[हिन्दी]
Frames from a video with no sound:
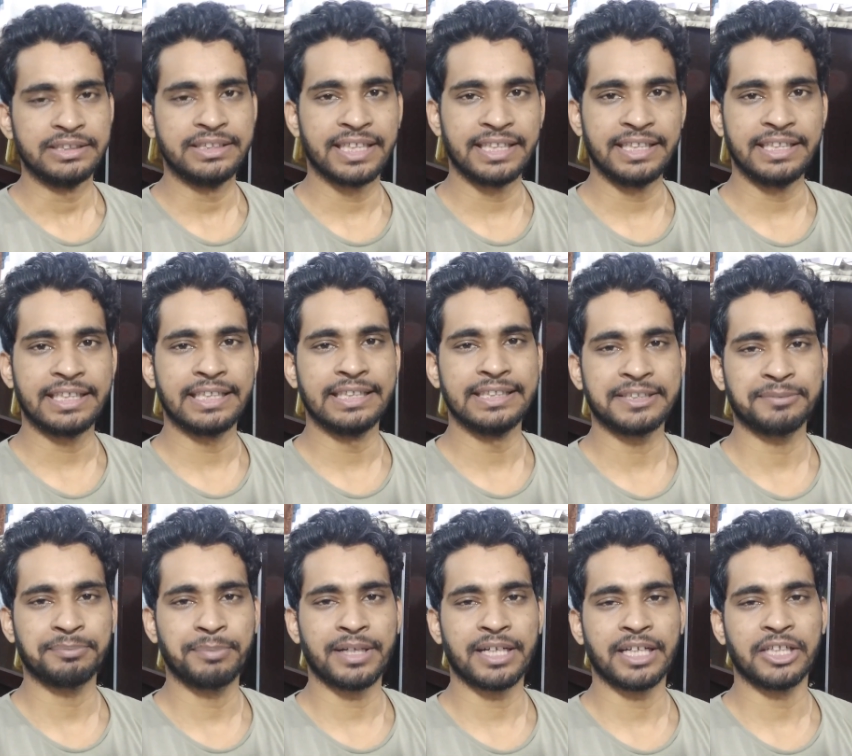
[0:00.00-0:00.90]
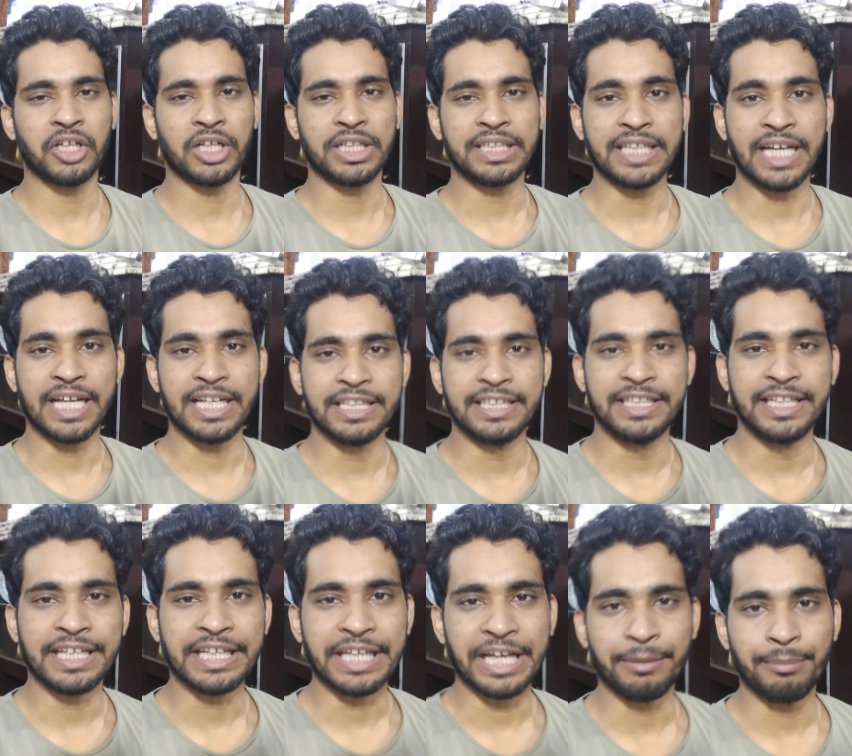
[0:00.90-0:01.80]
यानी कि इस पर अधिकारी
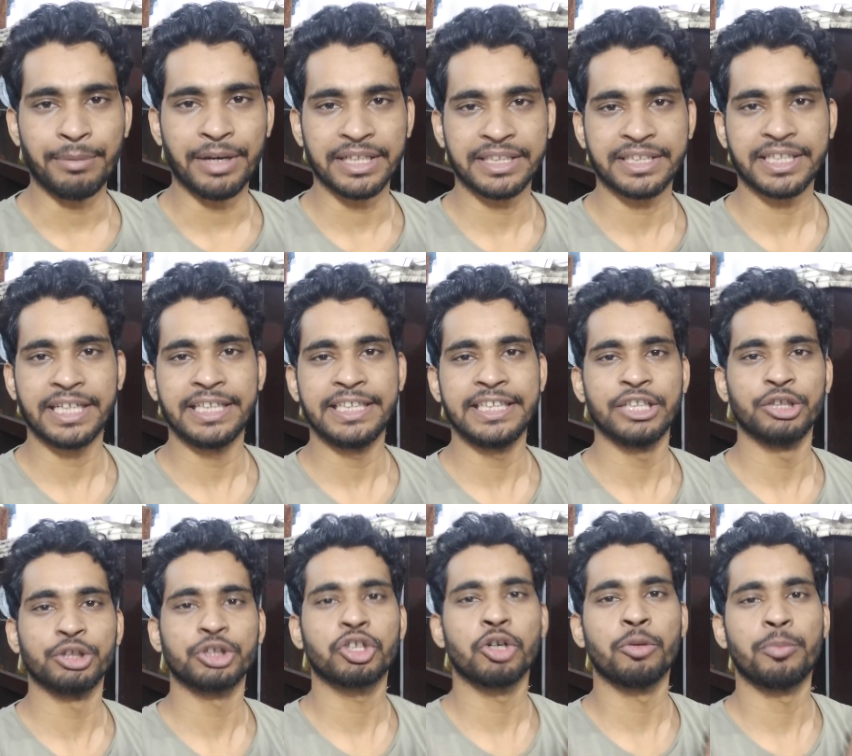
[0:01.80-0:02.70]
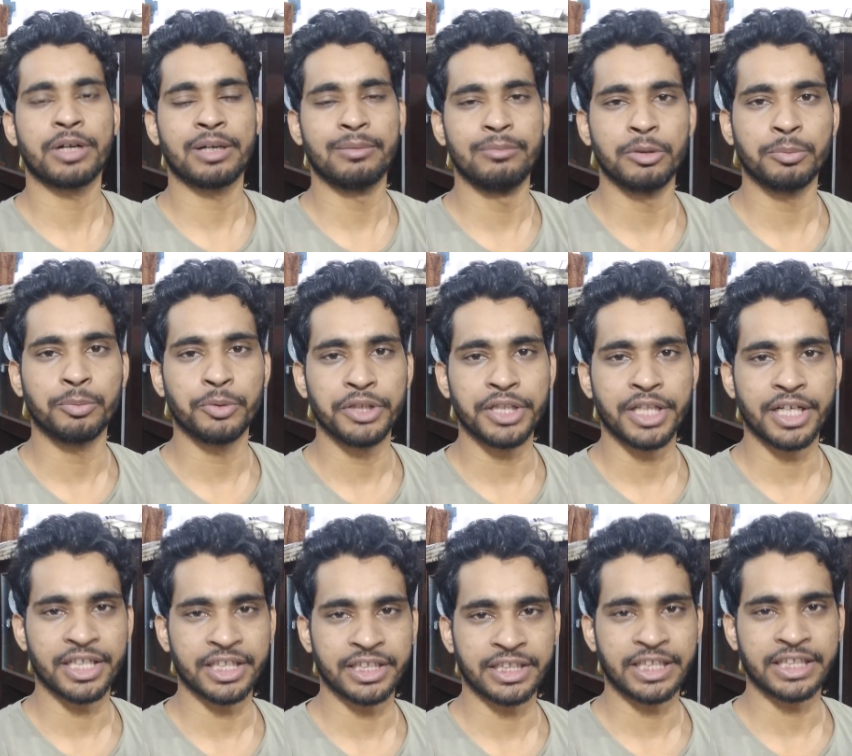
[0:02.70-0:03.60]
ने क्या बात कही है उसके ऊपर हम लोग
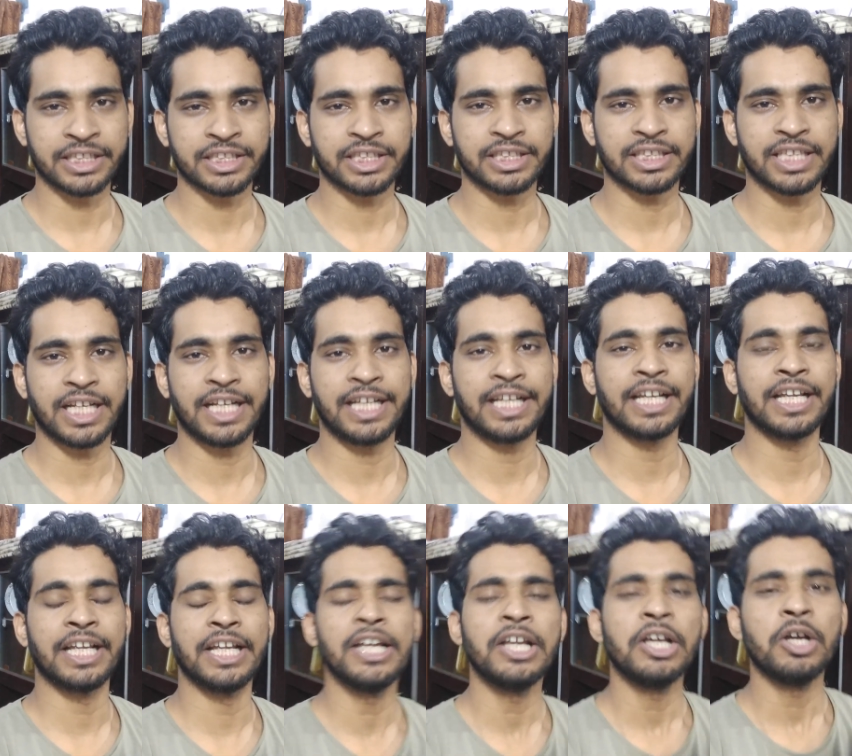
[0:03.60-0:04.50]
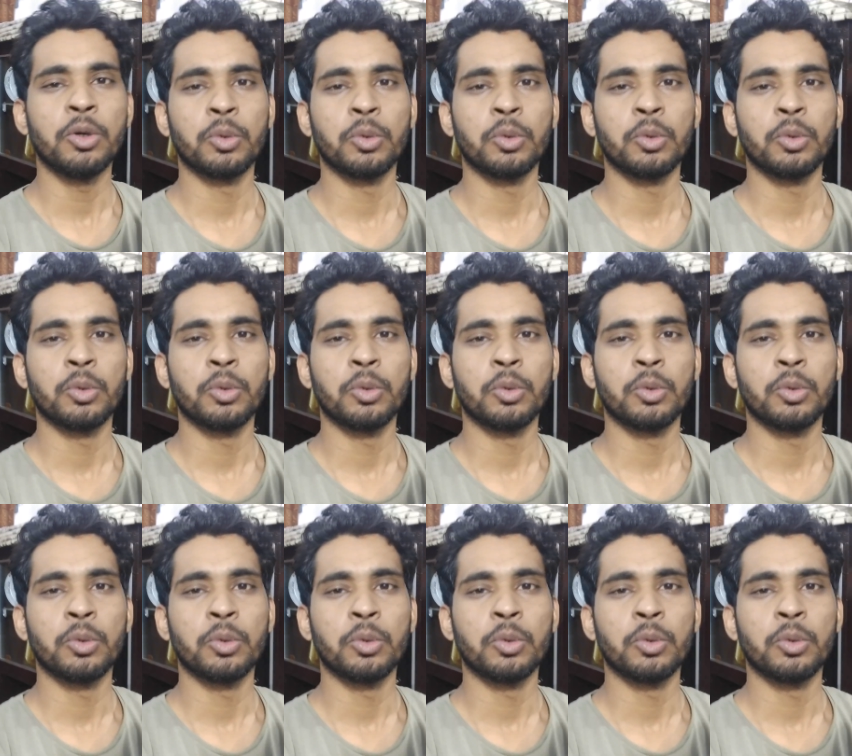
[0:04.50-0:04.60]
डिस्कस करेंगे